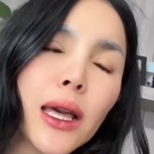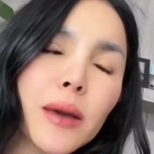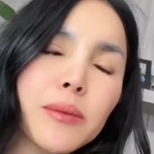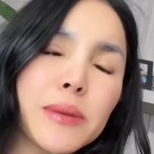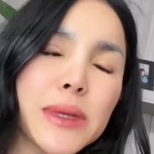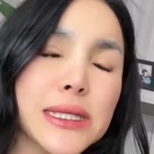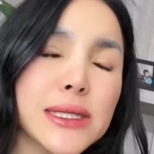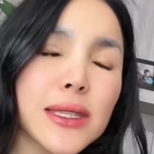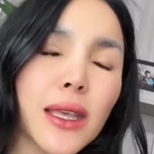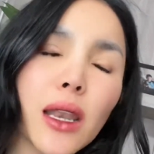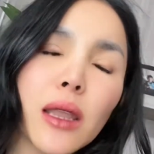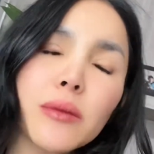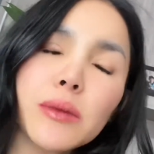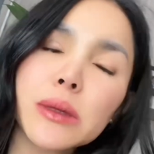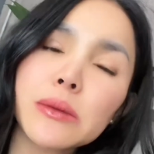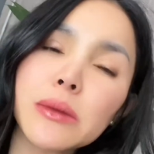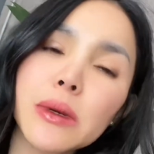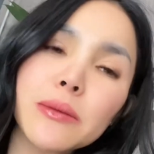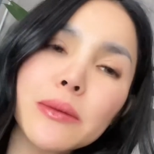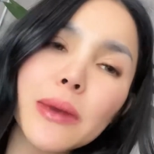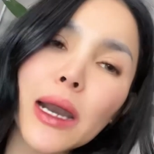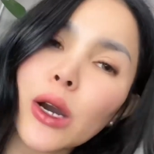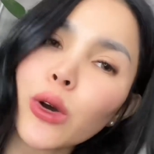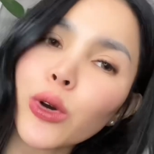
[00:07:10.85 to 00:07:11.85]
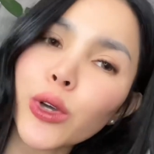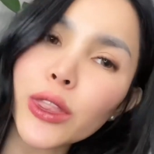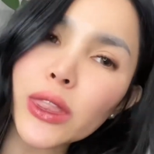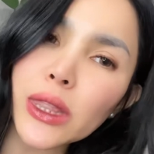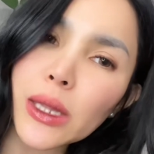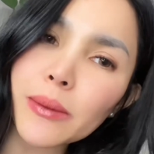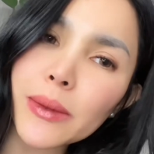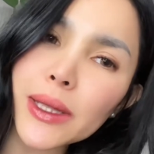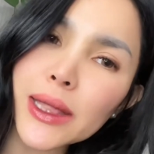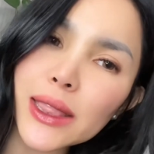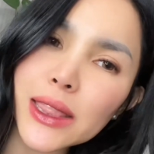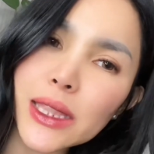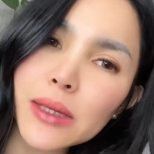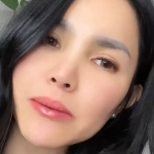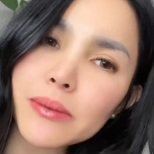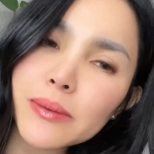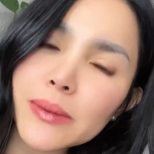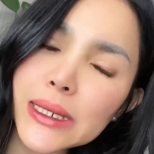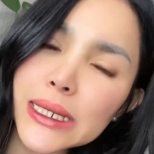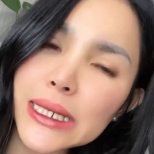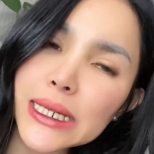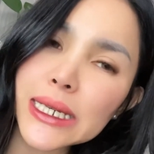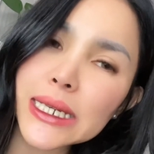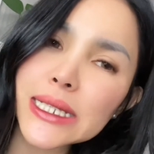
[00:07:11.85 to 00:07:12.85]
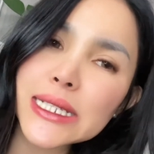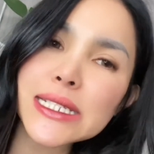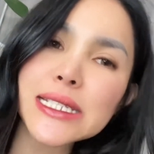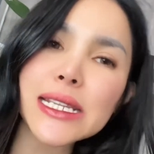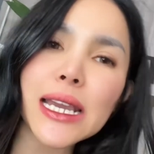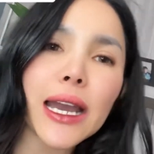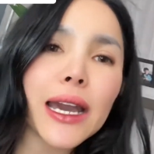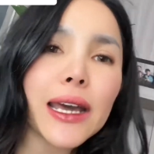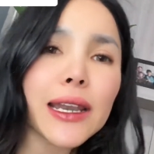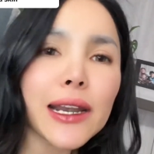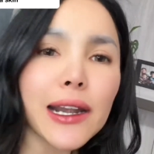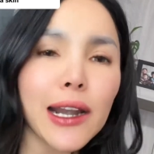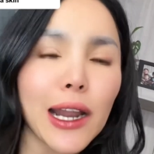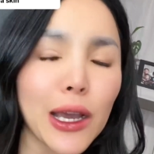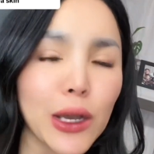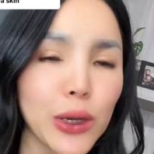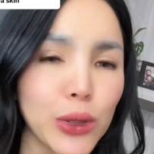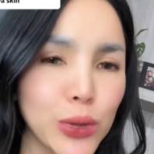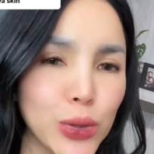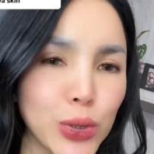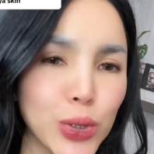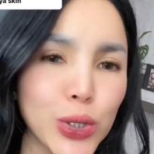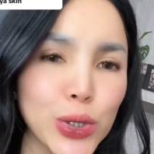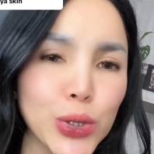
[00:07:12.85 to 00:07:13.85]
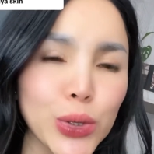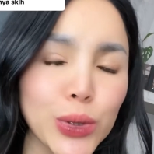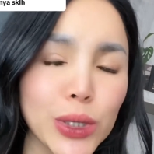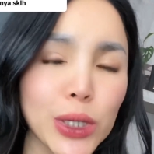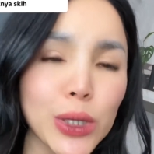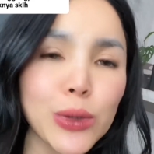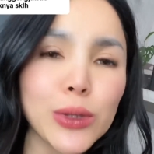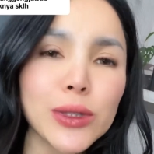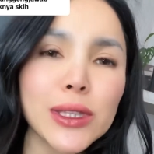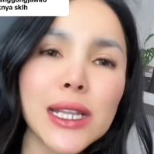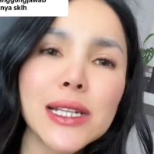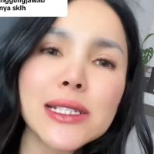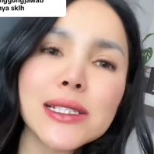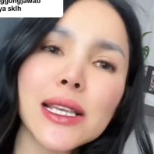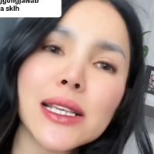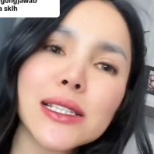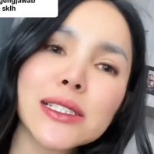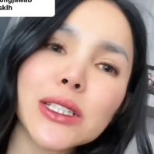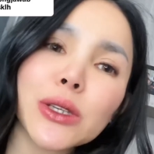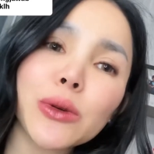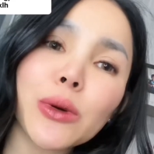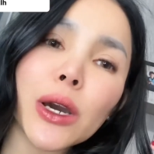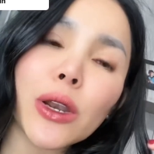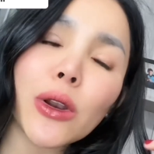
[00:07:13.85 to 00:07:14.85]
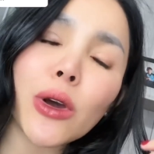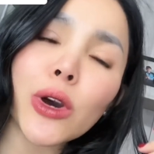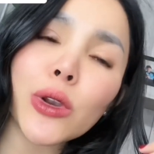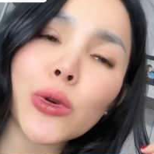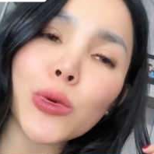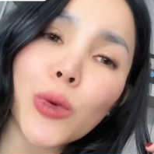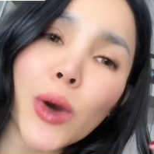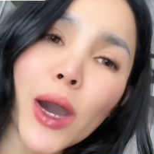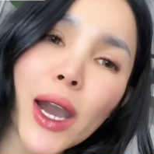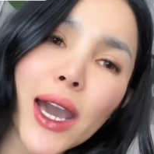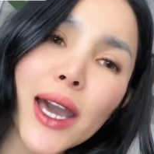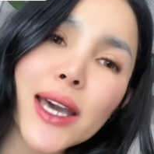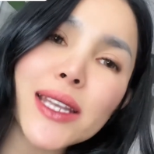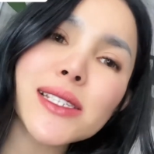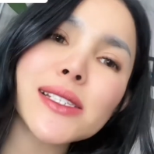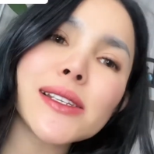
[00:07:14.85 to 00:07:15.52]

bisa lebih membangun teman-teman jangan ragu untuk ikutan sesi one on one